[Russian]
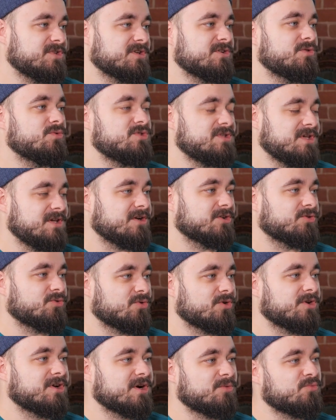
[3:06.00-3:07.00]
тех людей,
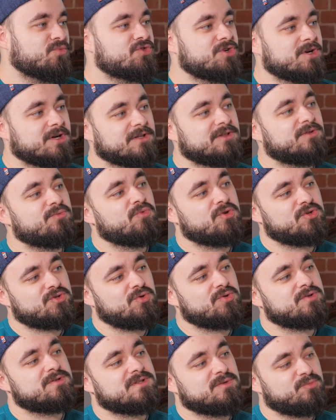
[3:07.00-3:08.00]
которые как бы уже к этому
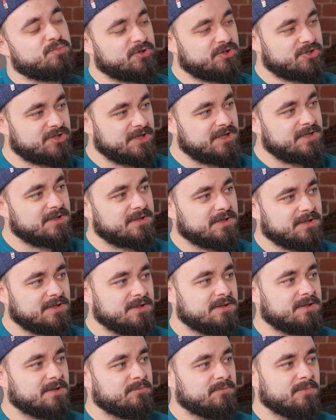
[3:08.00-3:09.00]
осознанно пришли и
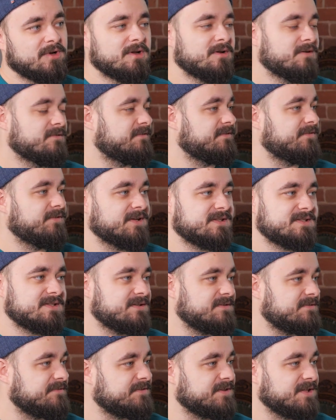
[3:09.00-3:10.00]
такие там в
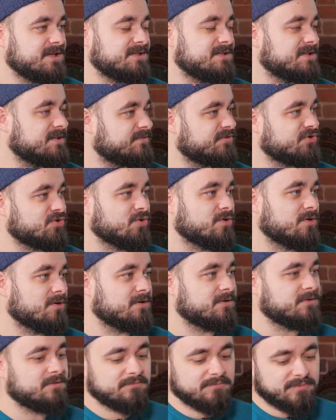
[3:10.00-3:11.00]
20, в в 30, в
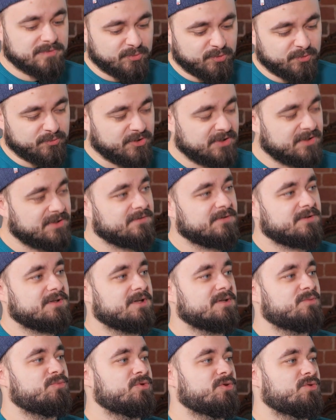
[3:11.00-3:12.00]
40, типа, мне не
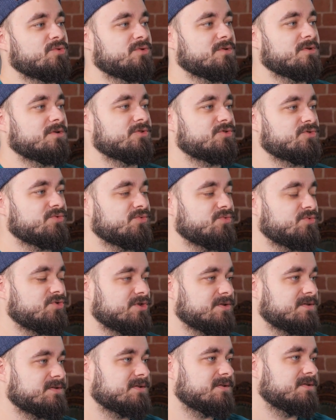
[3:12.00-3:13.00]
хватает природы, хочу
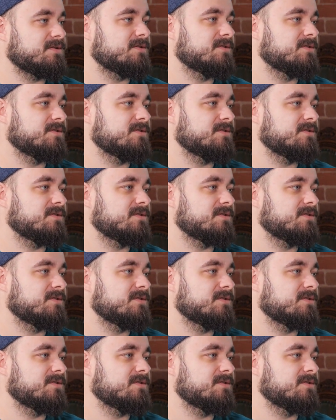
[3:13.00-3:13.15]
научиться.